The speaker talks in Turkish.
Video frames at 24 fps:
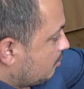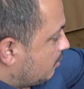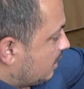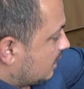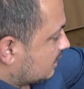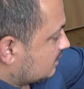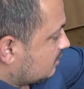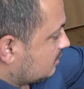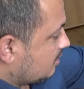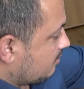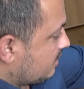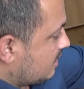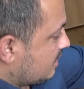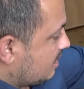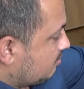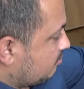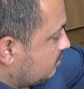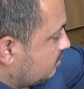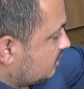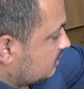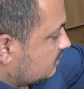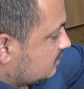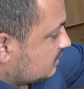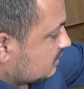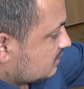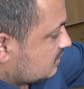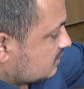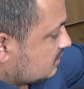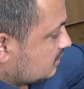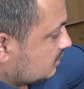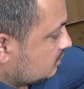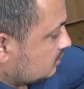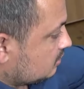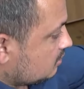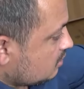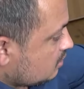Patlamayan bir
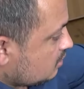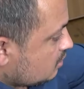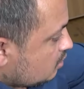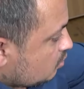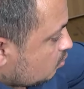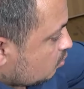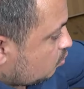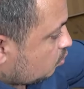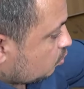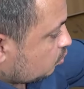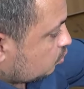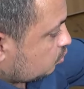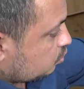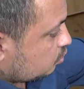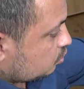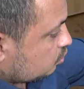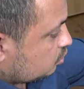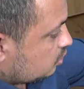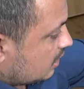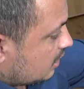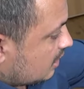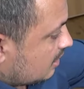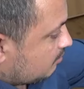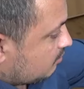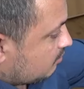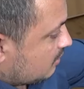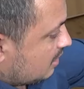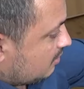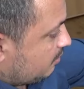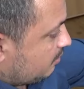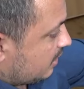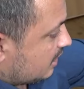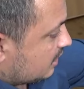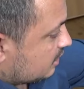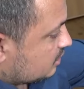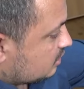kızgın kurşun
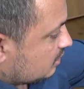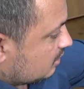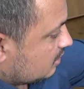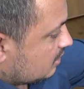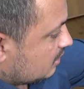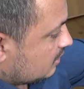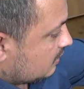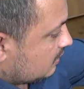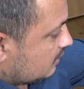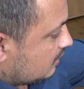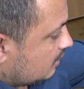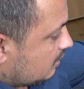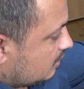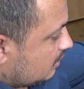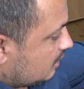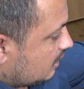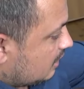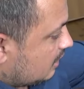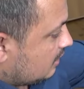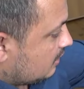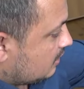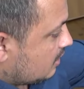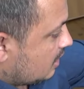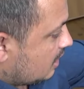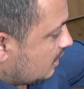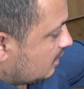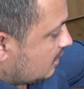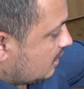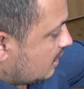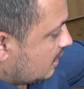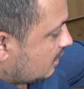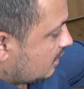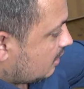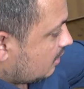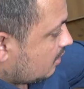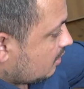şarapnel parçalarını eline
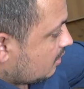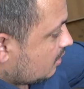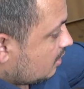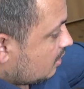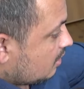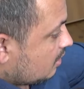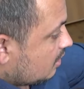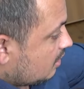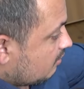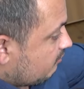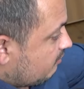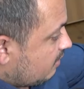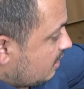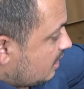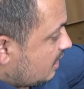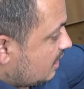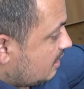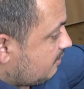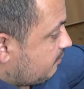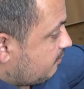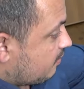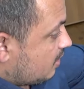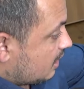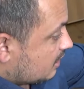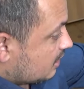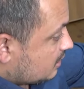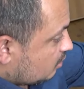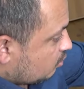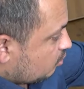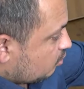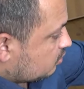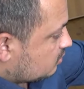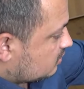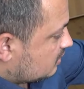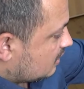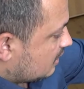alarak ve
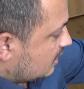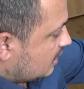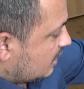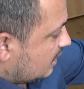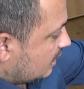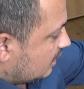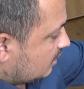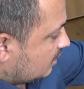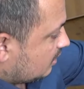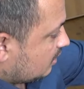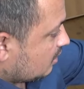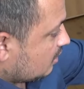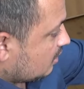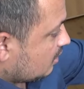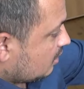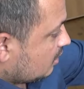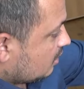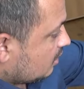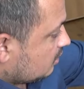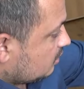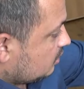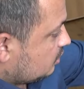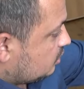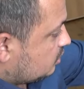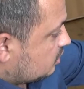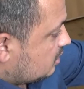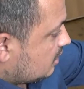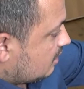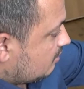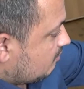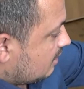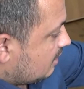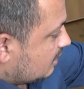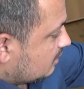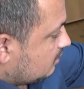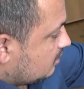efradı göstererek işte
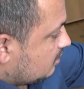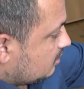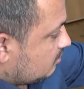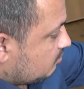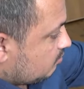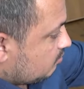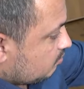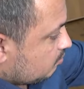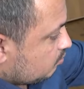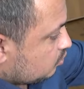evlatlarım